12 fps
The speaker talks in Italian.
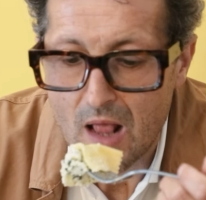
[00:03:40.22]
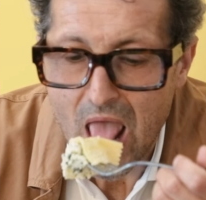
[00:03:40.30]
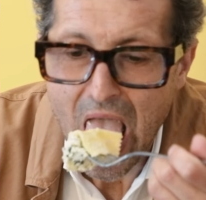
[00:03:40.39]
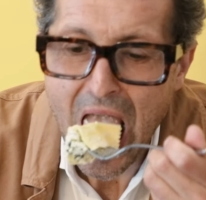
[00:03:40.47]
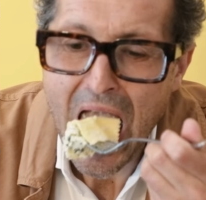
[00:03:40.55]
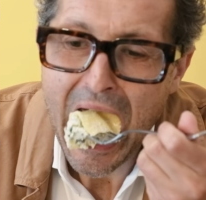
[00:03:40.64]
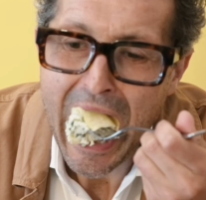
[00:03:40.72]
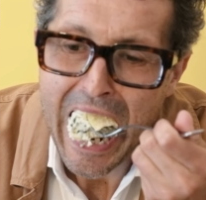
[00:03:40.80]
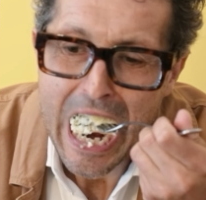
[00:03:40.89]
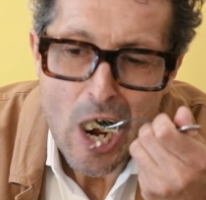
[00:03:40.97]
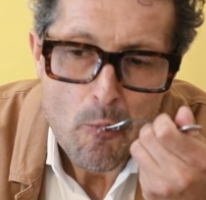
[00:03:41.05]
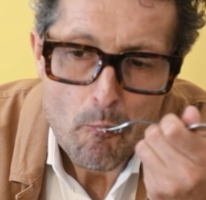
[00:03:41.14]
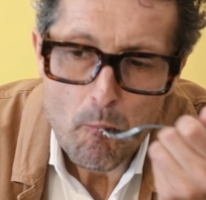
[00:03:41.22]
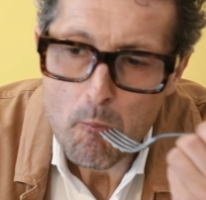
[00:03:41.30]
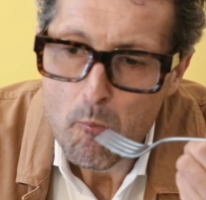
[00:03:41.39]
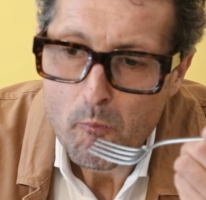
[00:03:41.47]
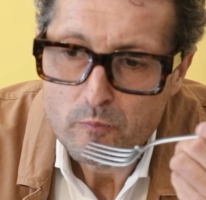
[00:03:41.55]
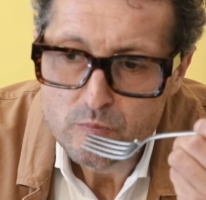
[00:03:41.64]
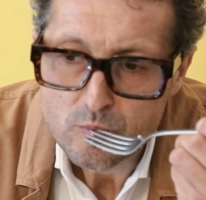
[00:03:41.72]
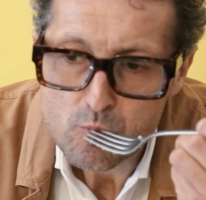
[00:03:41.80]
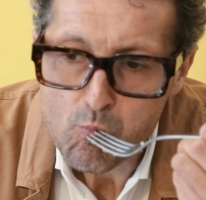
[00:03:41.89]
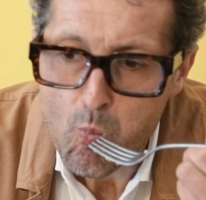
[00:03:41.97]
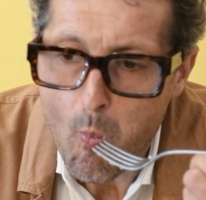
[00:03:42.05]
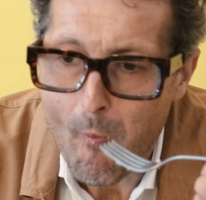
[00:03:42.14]
prima ancora che dalle mani,
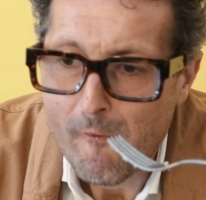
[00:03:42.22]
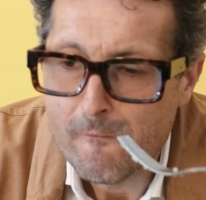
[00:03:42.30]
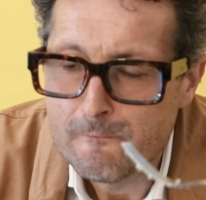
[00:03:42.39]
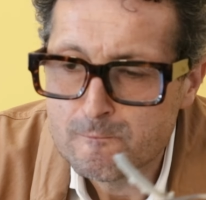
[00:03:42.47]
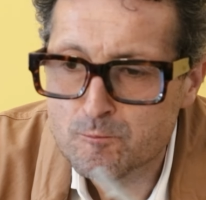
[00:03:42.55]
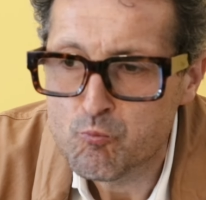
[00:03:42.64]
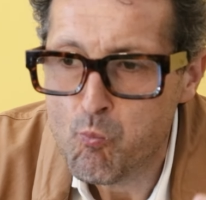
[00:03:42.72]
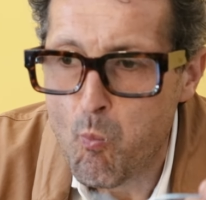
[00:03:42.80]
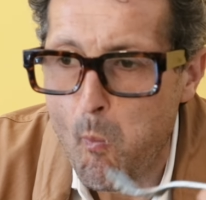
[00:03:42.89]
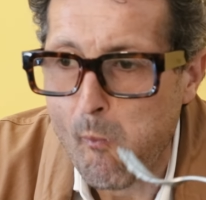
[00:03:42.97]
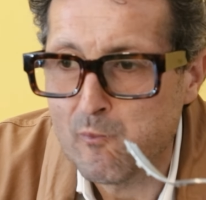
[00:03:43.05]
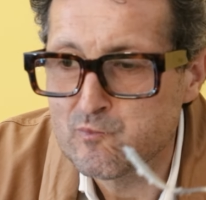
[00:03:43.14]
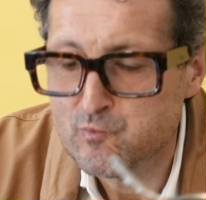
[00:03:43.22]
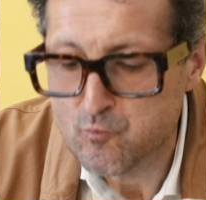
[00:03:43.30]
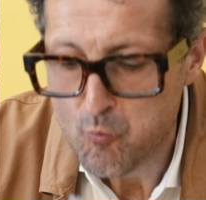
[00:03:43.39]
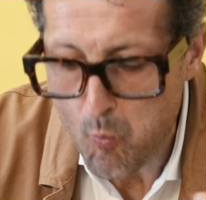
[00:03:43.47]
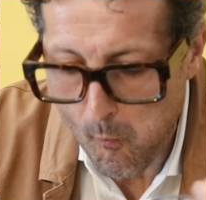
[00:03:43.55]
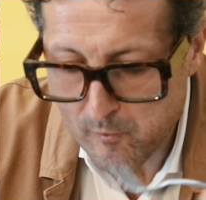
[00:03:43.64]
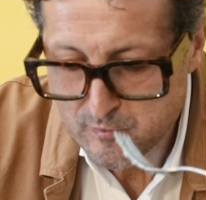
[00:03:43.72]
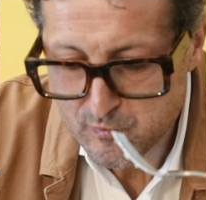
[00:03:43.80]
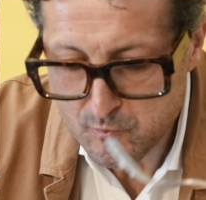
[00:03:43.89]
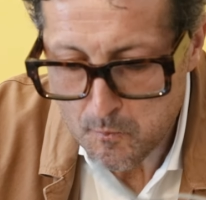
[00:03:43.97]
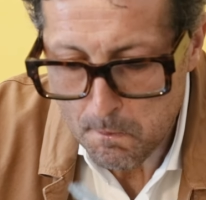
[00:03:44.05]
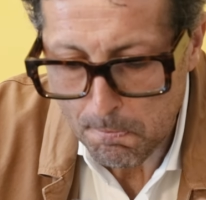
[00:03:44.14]
di una popolazione
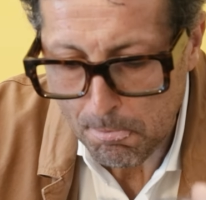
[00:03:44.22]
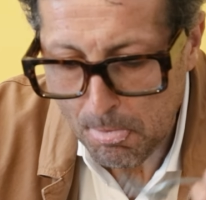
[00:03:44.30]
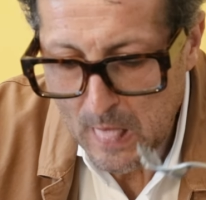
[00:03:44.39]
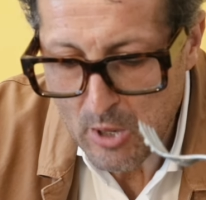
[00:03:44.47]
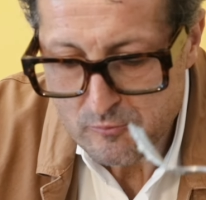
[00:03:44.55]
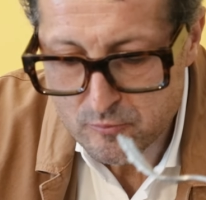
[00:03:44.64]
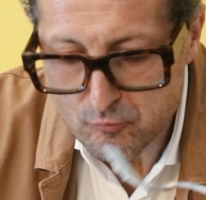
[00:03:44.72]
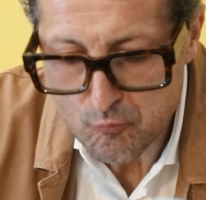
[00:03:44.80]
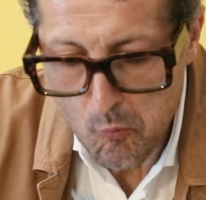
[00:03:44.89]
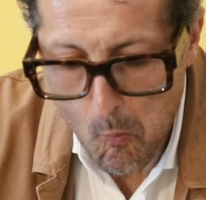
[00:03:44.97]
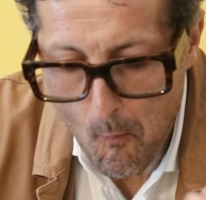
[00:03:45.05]
generosa e sincera.